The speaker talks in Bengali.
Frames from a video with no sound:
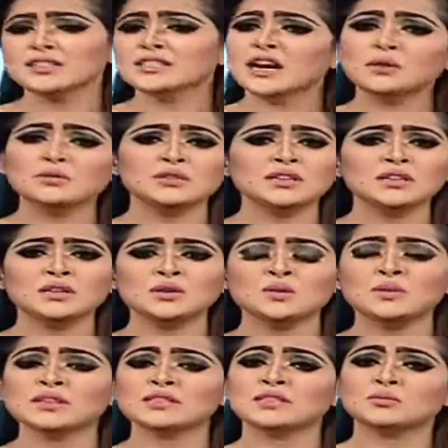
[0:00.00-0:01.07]
জাগতিক
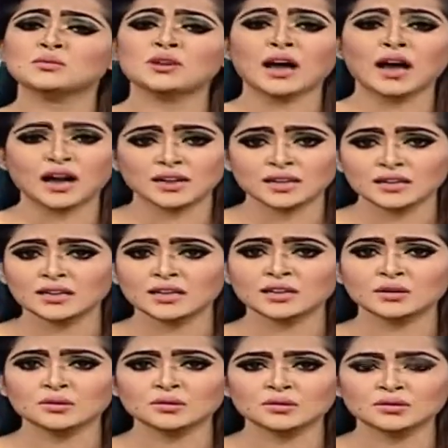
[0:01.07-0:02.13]
নিয়মে জীবন হারিয়ে
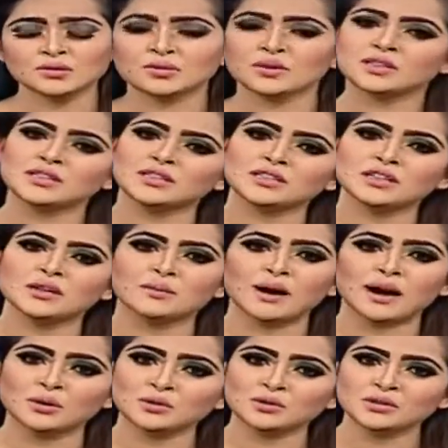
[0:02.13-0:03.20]
গেলেও সৃষ্টিশীল
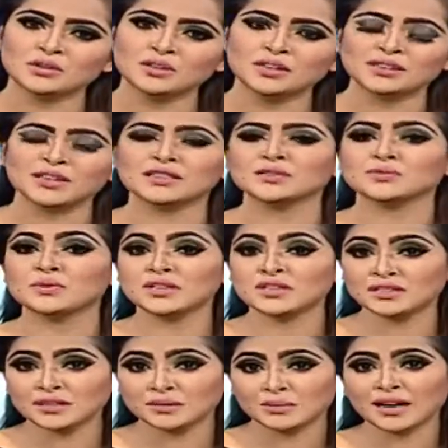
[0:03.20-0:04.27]
মানুষ তার
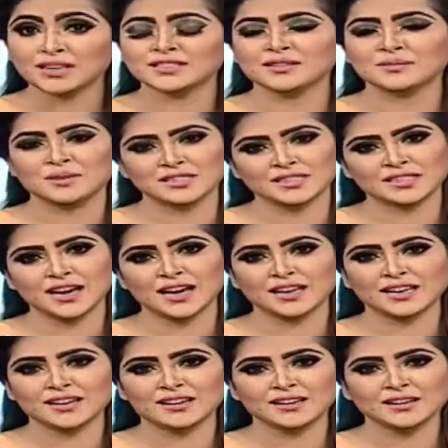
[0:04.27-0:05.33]
সৃষ্টির মাঝে বেঁচে
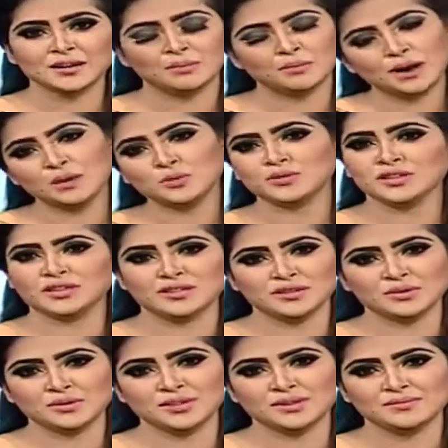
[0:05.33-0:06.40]
থাকেন মানুষের
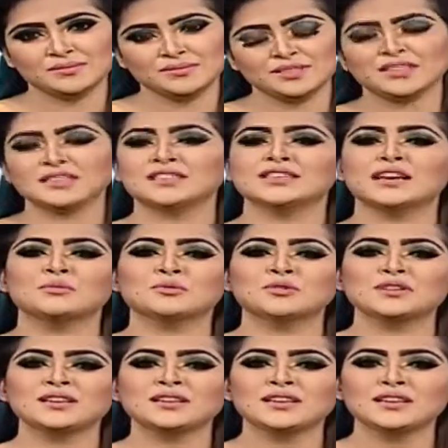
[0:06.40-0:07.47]
হৃদয়ে ঠিক
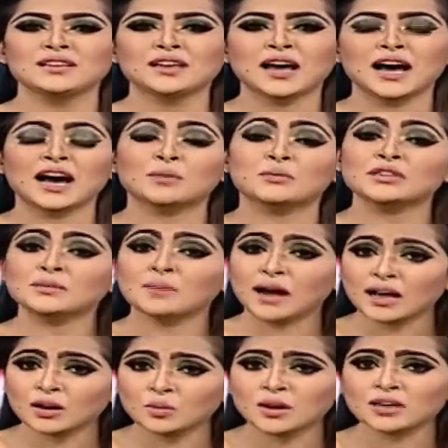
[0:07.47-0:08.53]
যেমনটি আমাদের
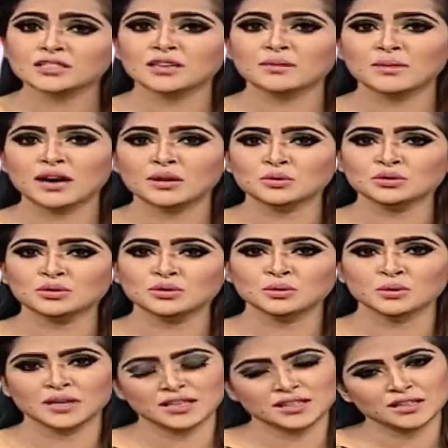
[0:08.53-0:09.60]
ভালোবাসার মানুষ
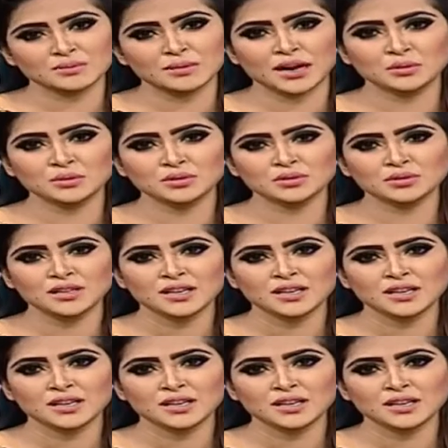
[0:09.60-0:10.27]
সঙ্গীতের মানুষ